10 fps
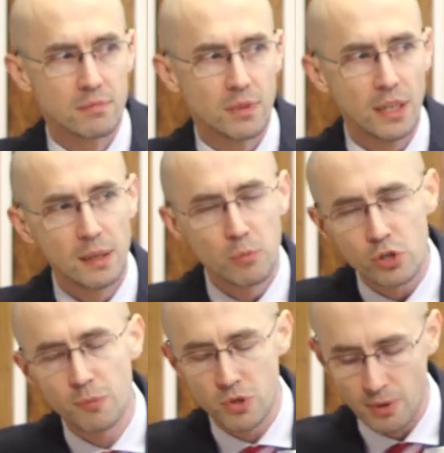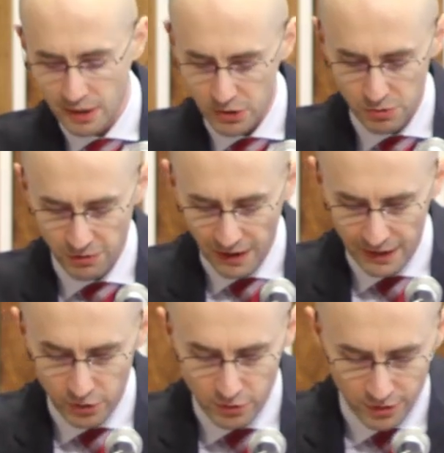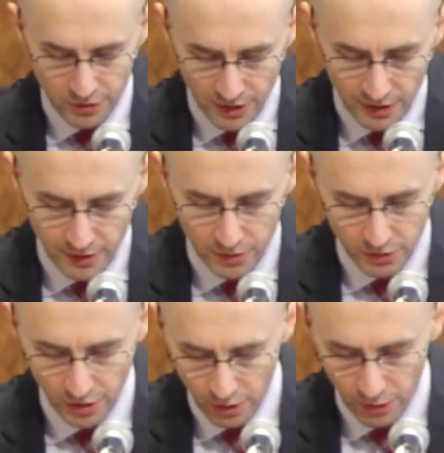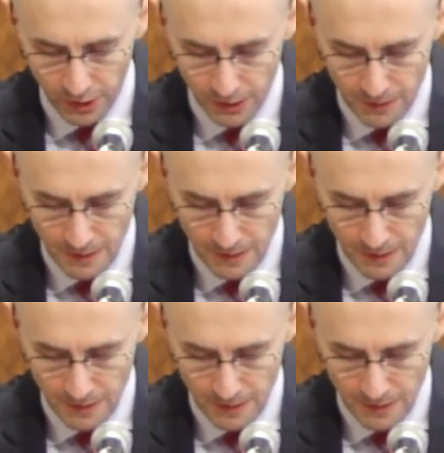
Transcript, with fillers: i nie musi przykładać uwagi do doktryny, do teologii.